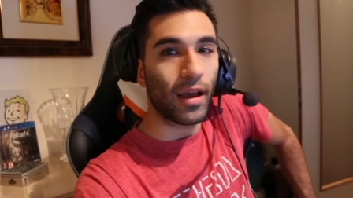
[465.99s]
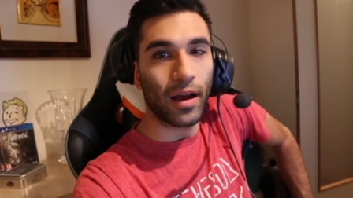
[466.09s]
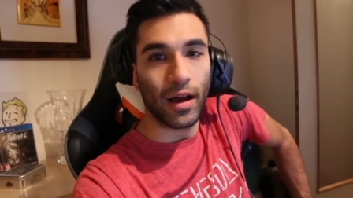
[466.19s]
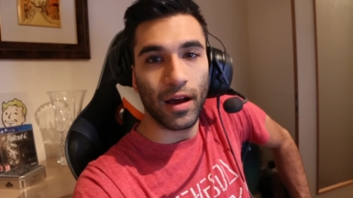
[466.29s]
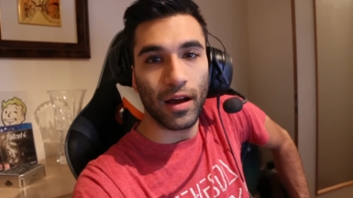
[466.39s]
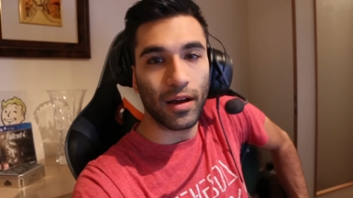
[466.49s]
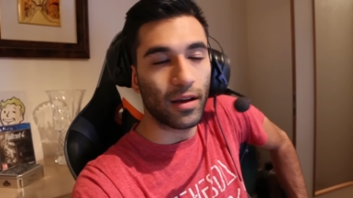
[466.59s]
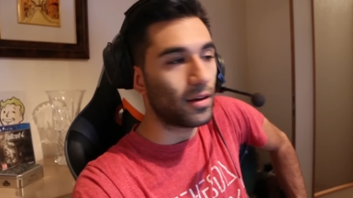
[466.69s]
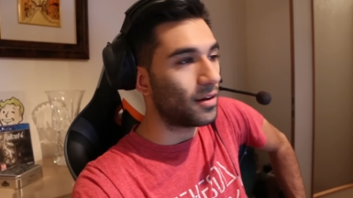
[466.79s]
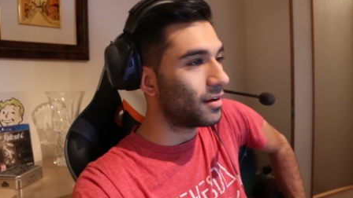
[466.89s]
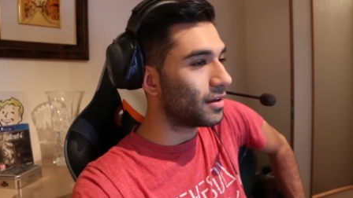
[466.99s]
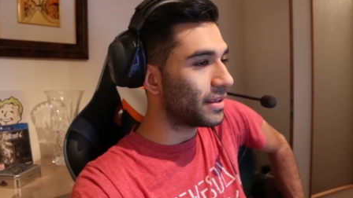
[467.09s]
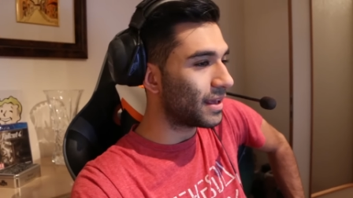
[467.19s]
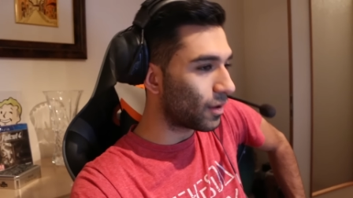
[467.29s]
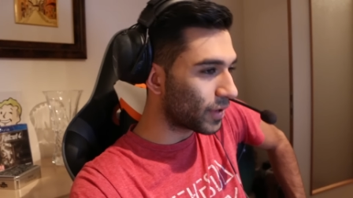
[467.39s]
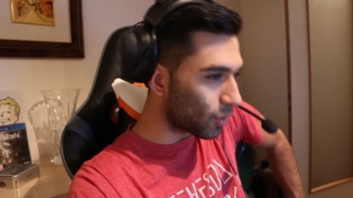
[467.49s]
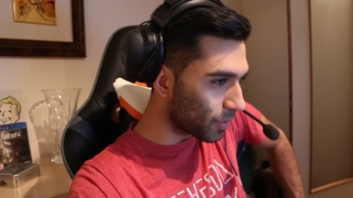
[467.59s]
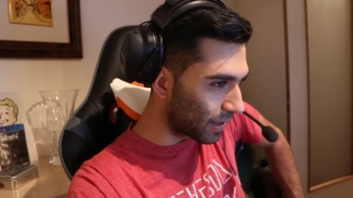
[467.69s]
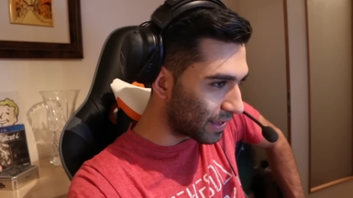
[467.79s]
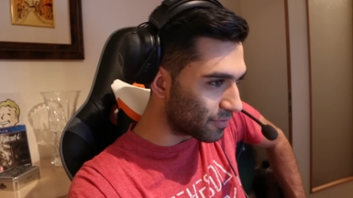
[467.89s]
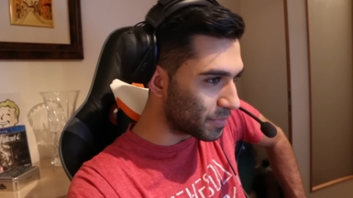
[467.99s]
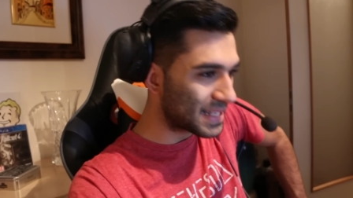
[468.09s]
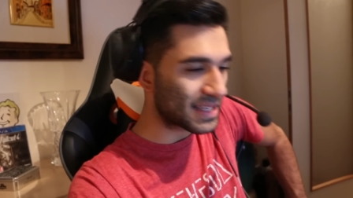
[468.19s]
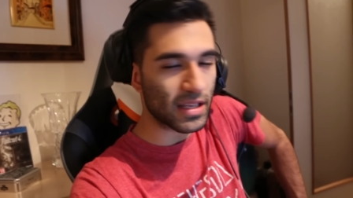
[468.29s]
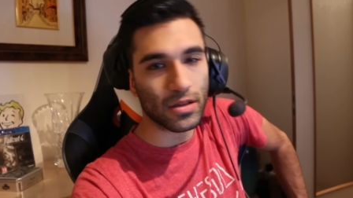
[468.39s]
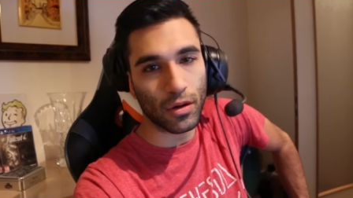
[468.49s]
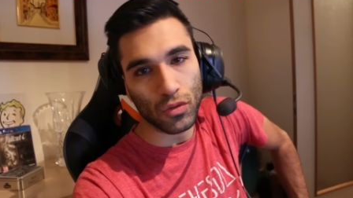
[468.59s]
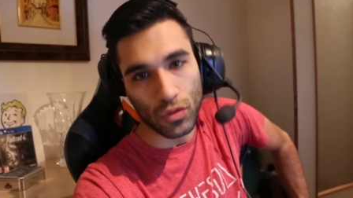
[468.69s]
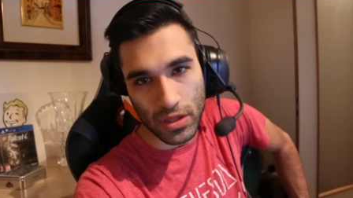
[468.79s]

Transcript: Euh, y a, on est combien en live 1500.